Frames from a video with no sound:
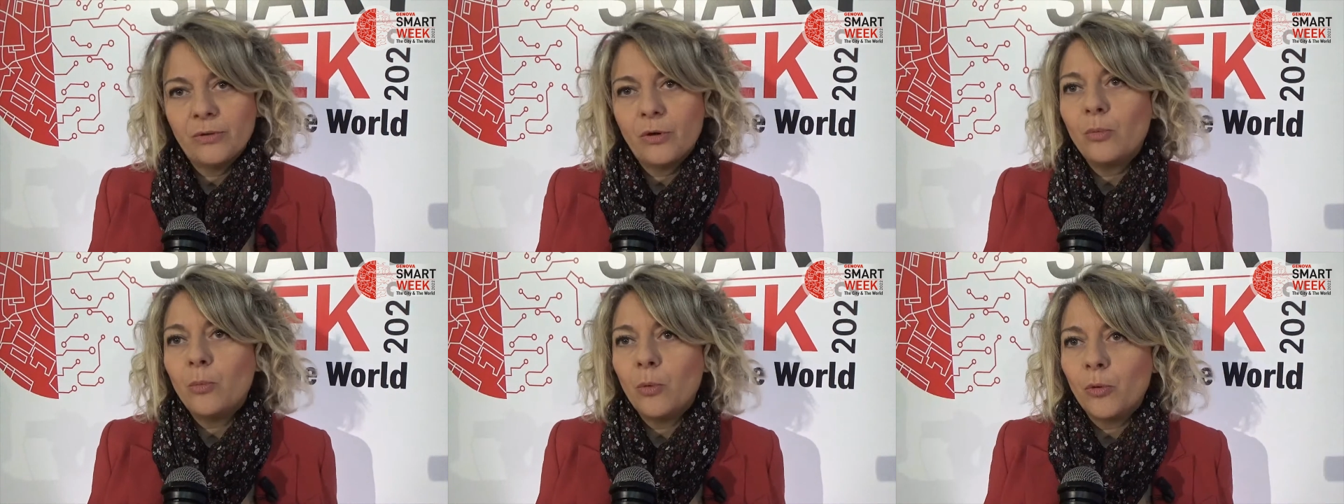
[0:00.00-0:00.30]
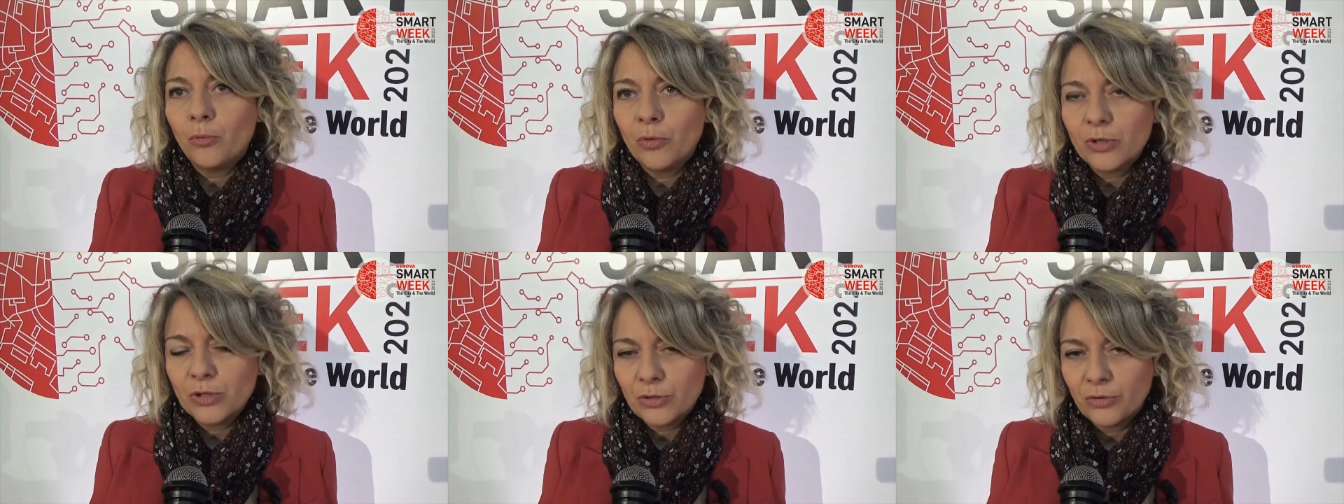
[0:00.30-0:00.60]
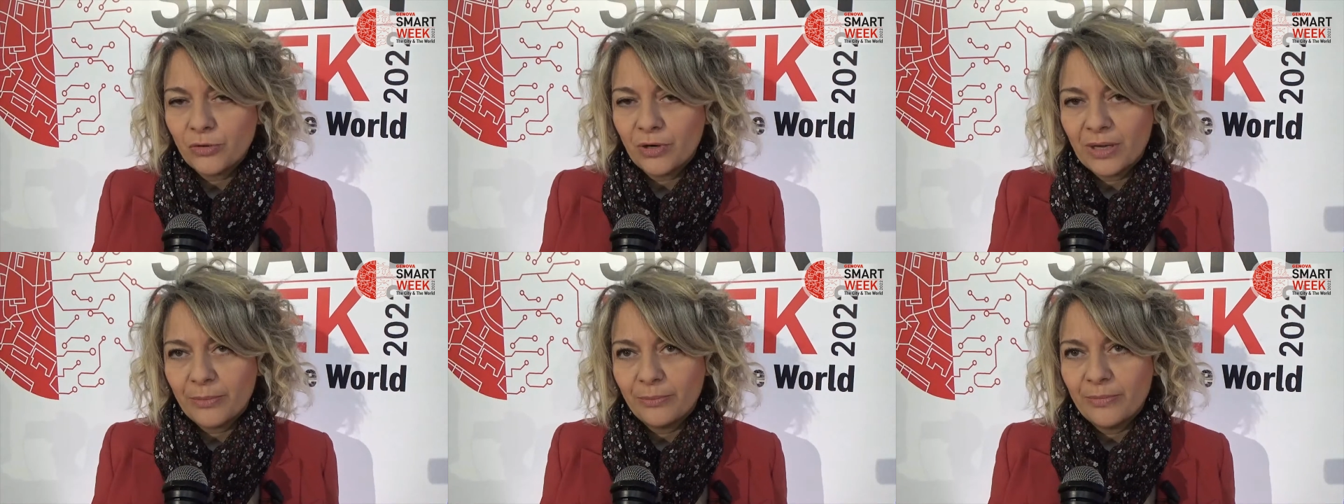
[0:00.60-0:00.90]
comunque
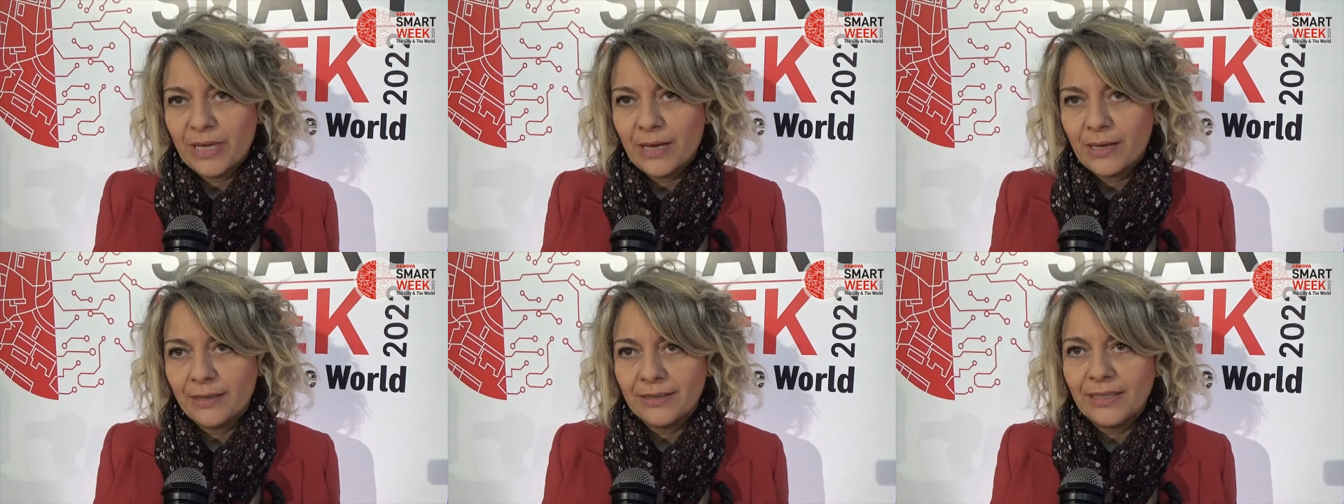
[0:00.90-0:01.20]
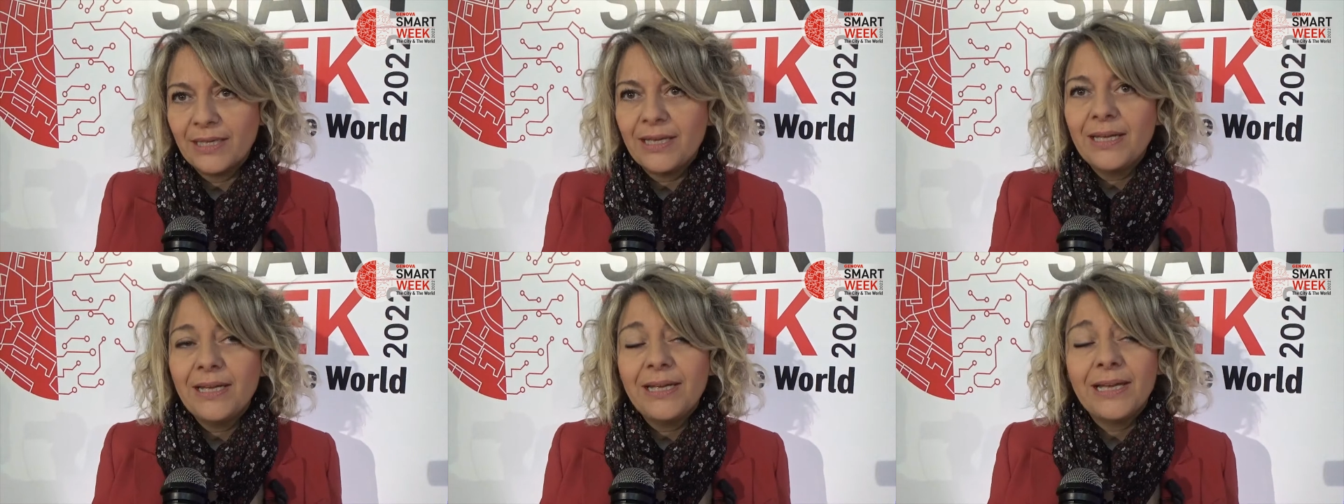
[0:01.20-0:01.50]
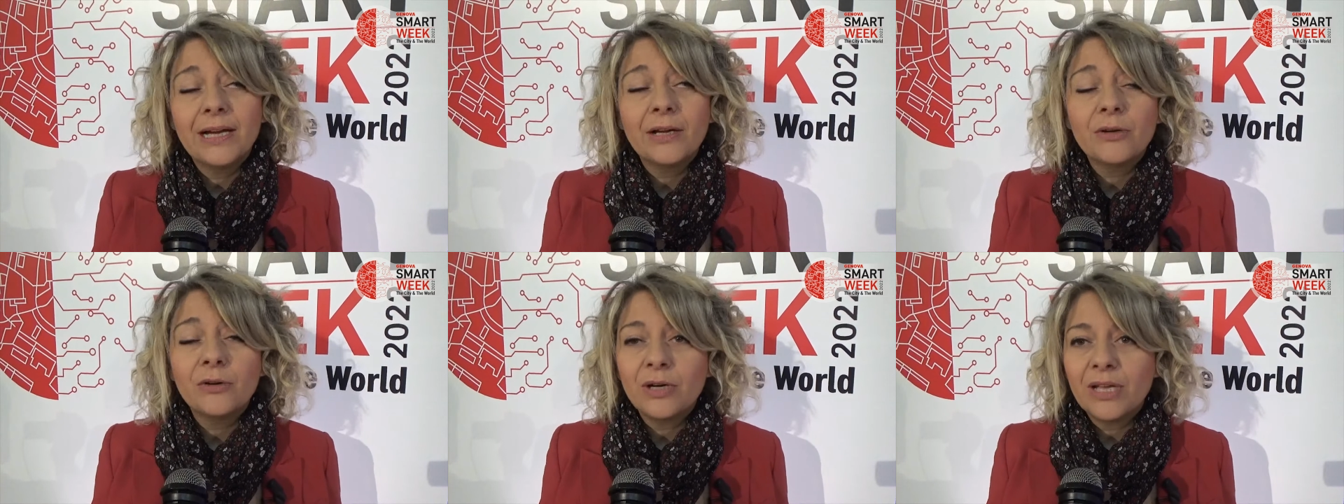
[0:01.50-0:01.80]
sono cambiati e
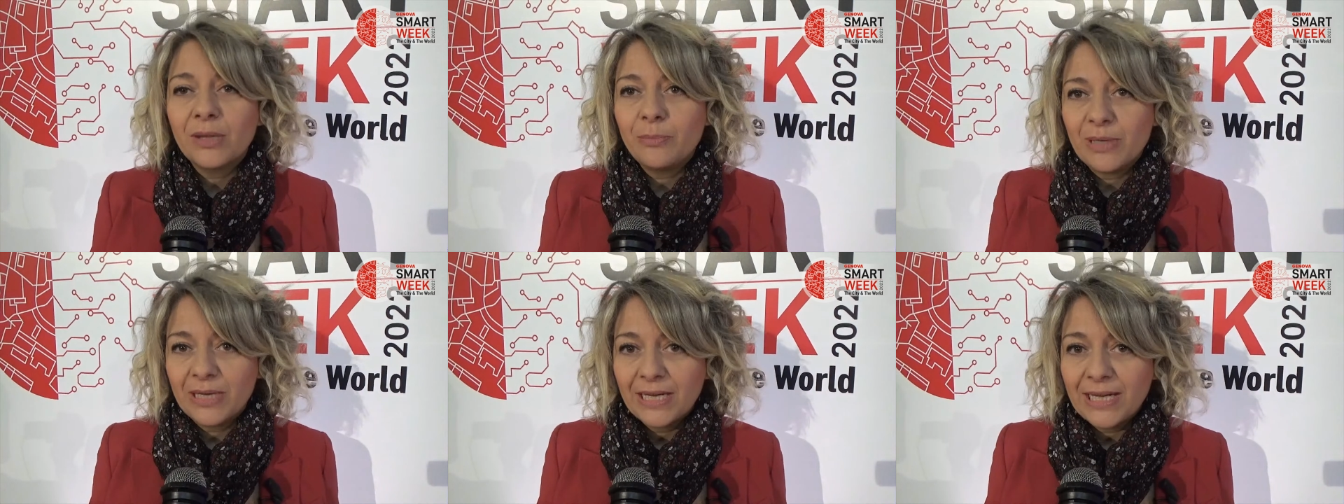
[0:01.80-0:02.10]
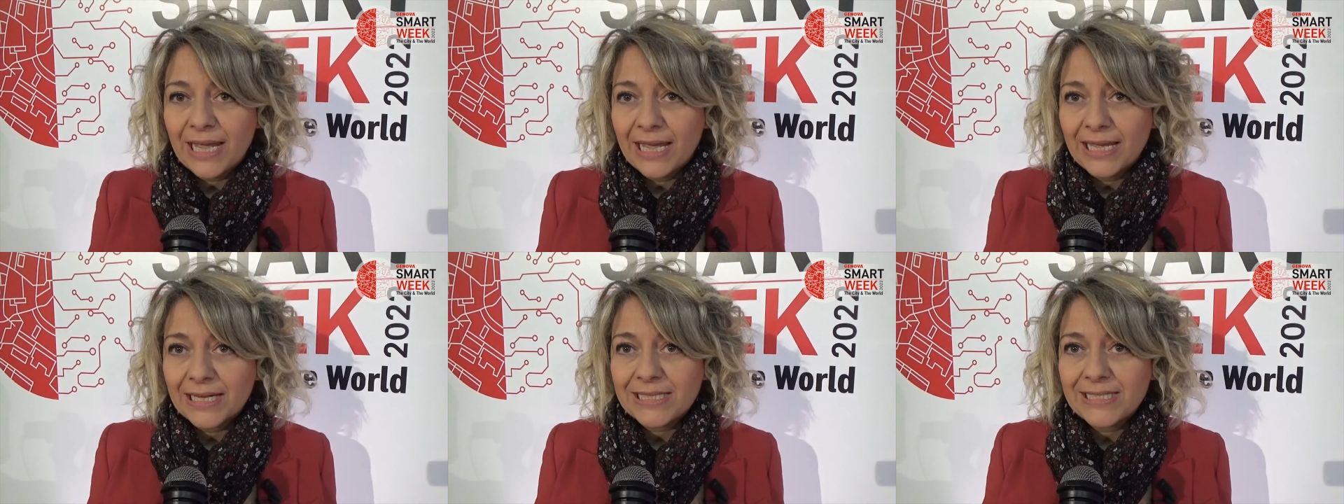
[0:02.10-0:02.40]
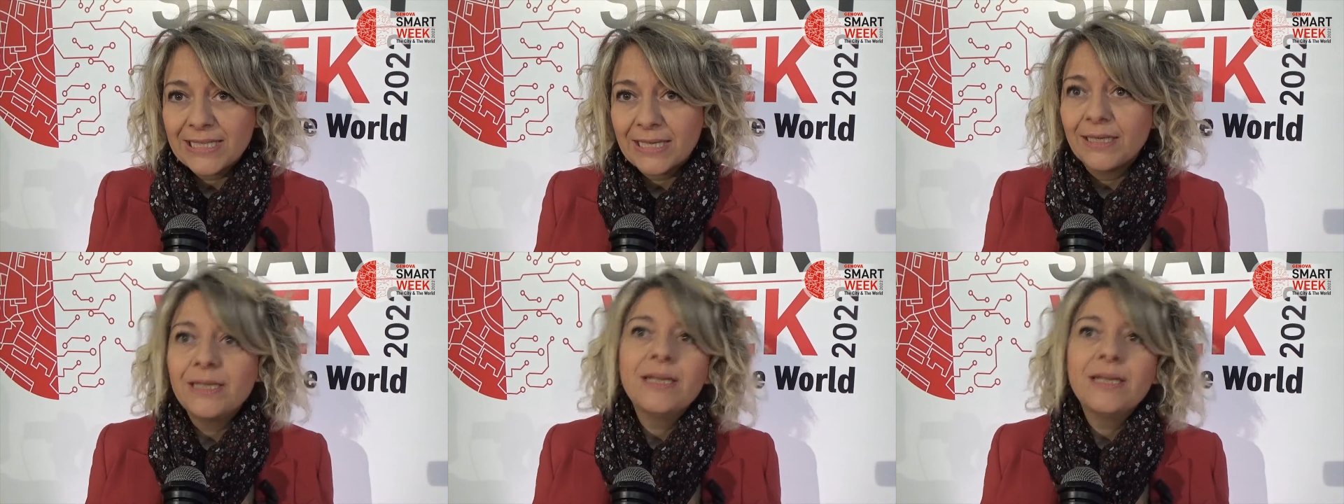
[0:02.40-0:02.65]
ancorché per inerzia